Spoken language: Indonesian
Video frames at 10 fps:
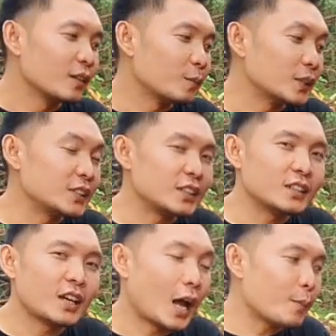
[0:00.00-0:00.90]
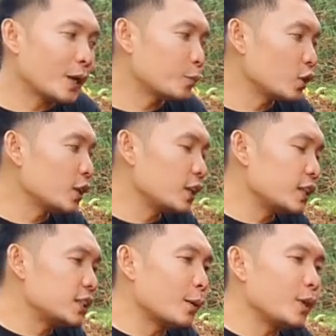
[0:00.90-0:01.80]
Masih aman, pokoknya
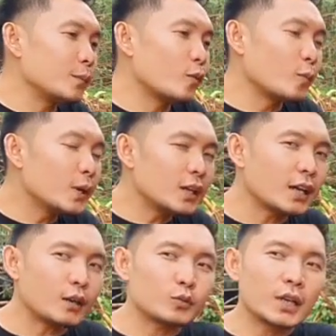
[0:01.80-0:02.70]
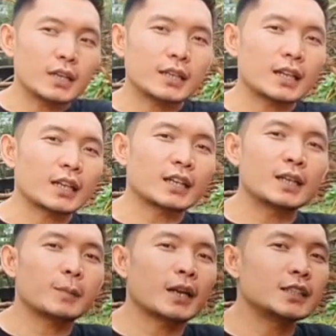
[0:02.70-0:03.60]
ini dijamin. Mobil yang udah diiklankan
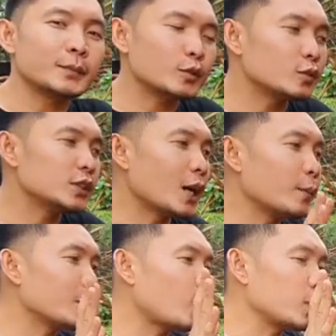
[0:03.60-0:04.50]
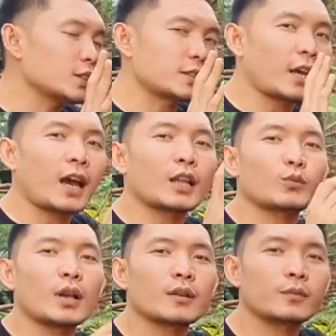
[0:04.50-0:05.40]
di Planet Jeep itu dijamin pokoknya sehat
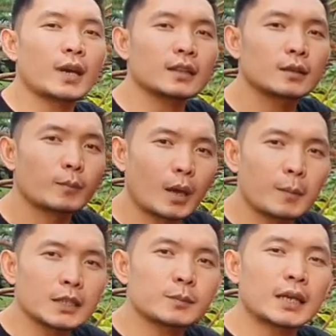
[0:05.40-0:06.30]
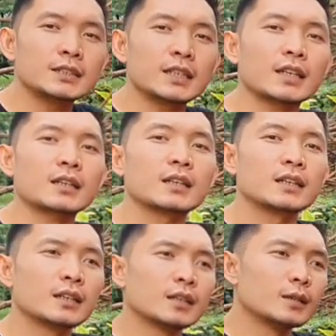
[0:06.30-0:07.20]
walafiat, bebas banjir,
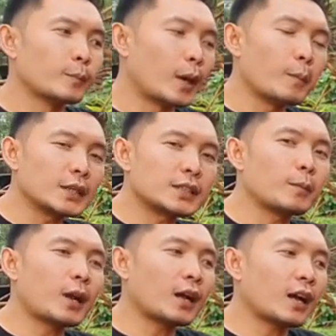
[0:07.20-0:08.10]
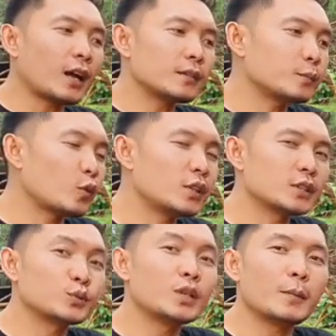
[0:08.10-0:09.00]
bebas tabrakan, pokoknya
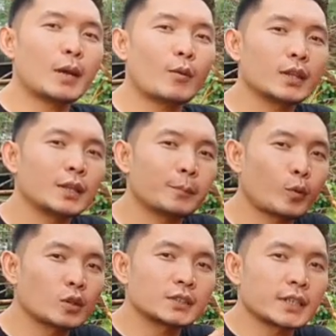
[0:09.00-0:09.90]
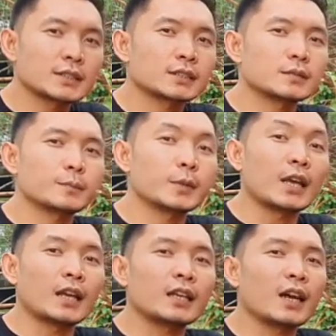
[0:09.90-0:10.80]
sudah melewati proses
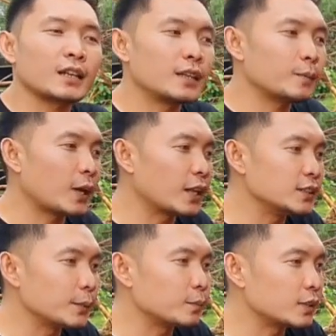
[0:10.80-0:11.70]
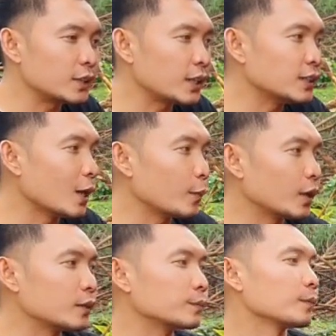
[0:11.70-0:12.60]
penyaringan di Planet Jeep, kita
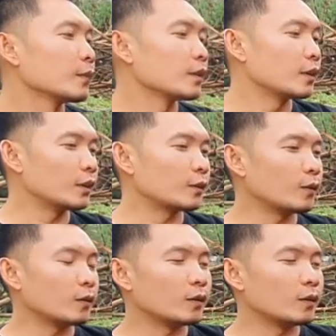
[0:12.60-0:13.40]
jamin itu